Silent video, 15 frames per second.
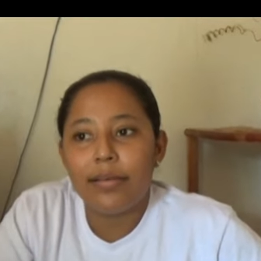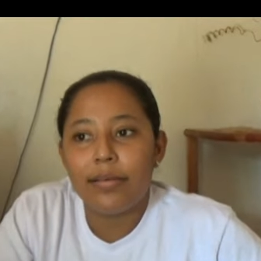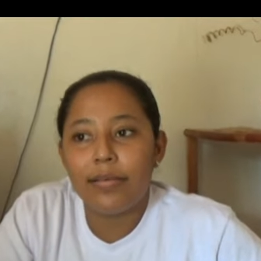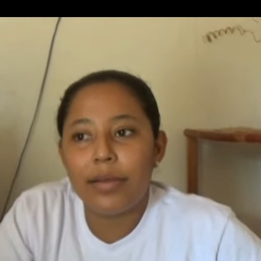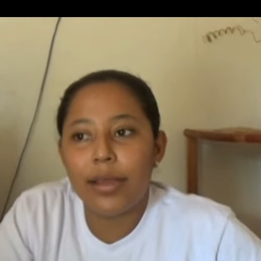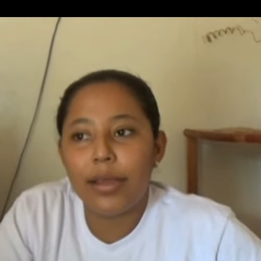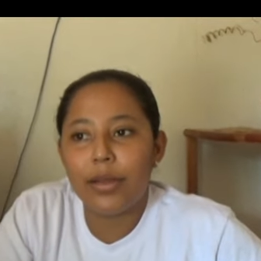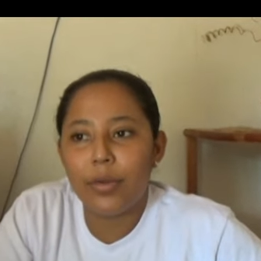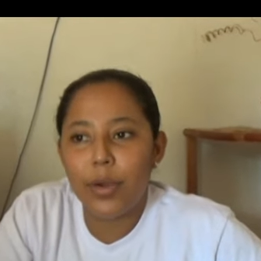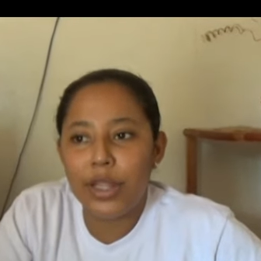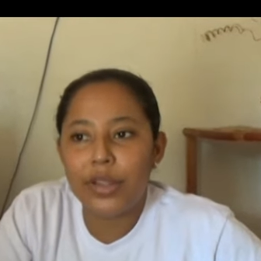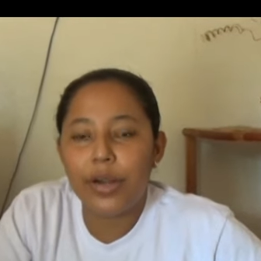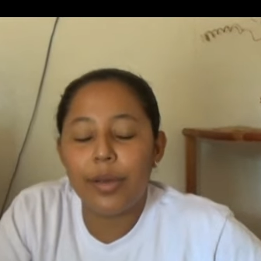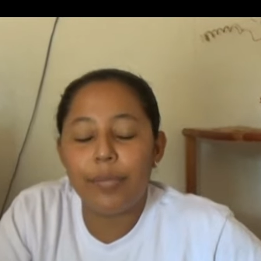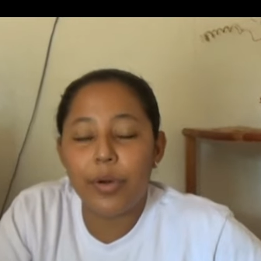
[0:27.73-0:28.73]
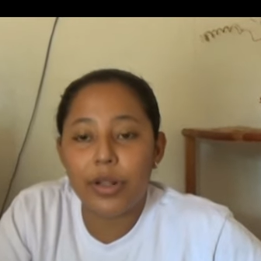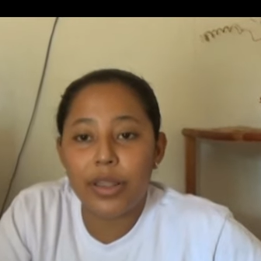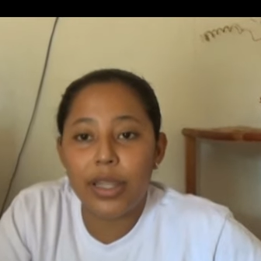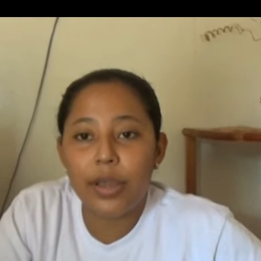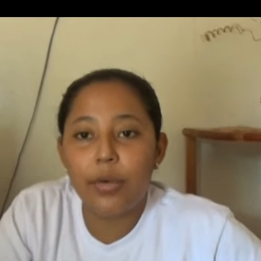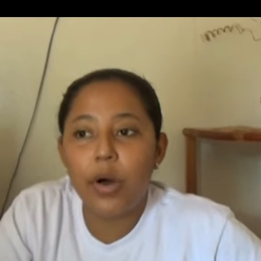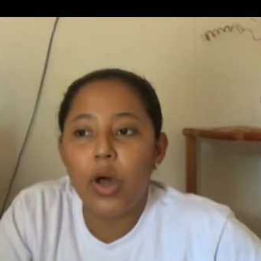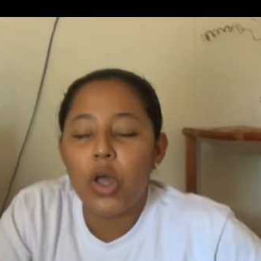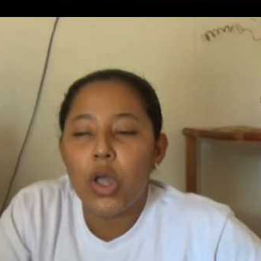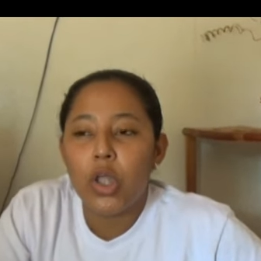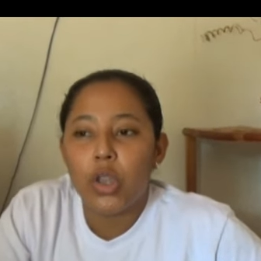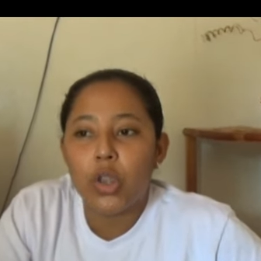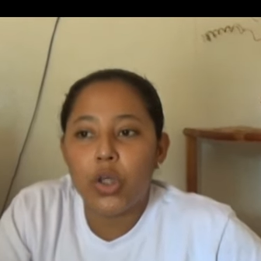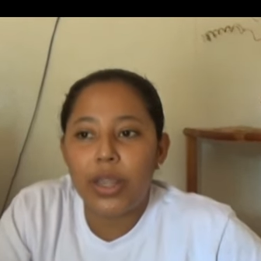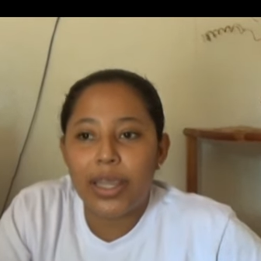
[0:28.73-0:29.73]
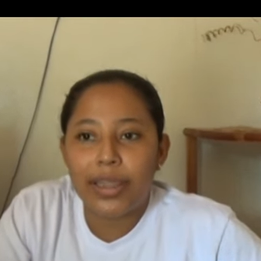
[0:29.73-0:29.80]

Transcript: un encuentro deportivo donde